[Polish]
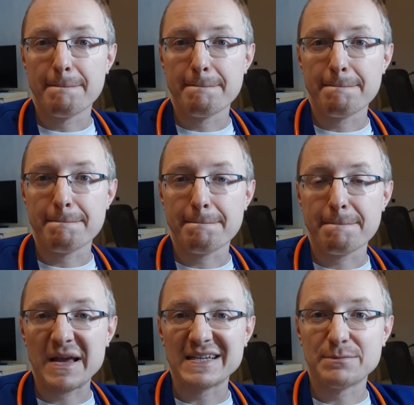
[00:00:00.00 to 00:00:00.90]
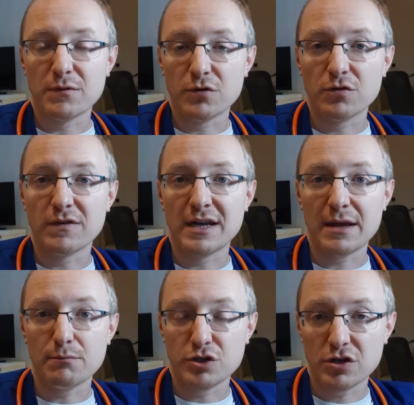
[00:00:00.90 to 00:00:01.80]
mm,
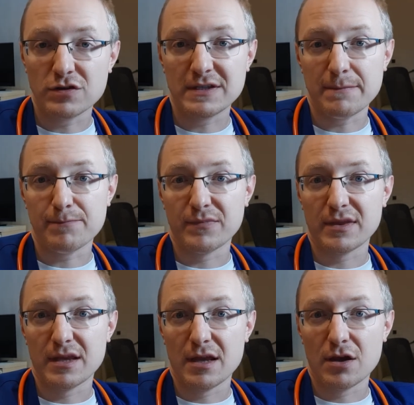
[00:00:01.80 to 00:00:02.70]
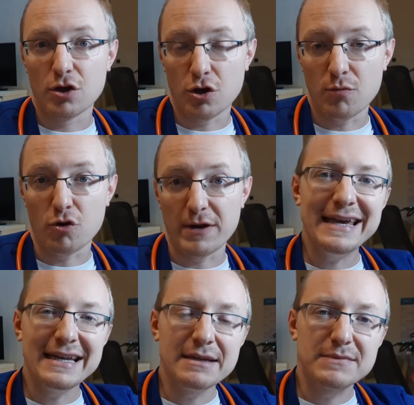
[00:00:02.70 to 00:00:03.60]
spowodowane przerostem komory.
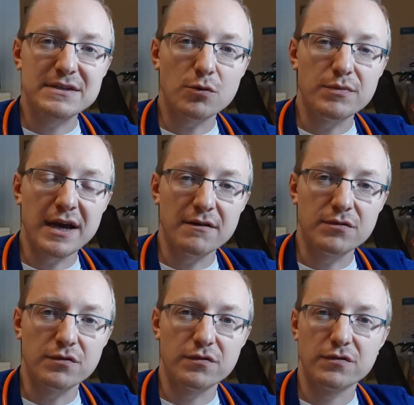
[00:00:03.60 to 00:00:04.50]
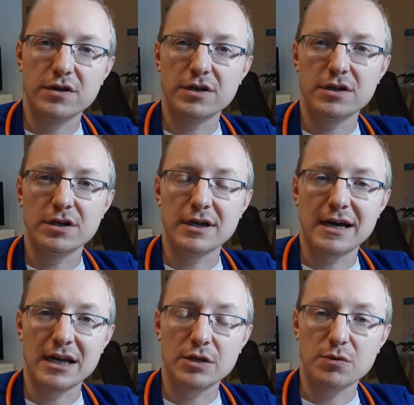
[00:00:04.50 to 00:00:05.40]
Jednym z objawów e,
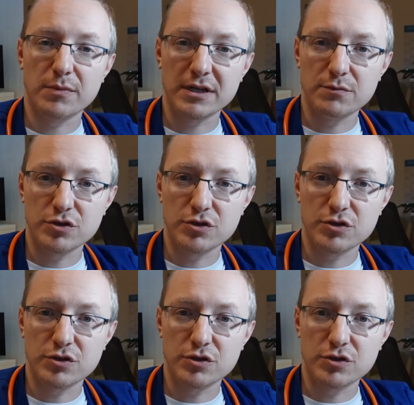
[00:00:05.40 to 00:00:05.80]
kardiomiopatii